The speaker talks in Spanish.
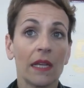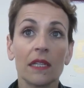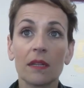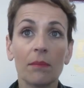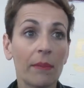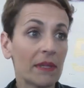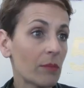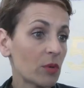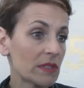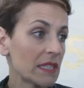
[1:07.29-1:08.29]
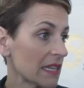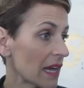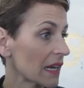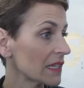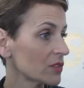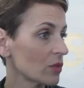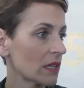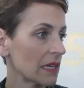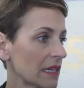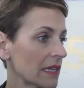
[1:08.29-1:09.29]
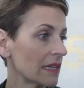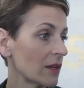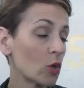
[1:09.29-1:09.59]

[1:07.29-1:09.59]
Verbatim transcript: y simplemente pues desearles que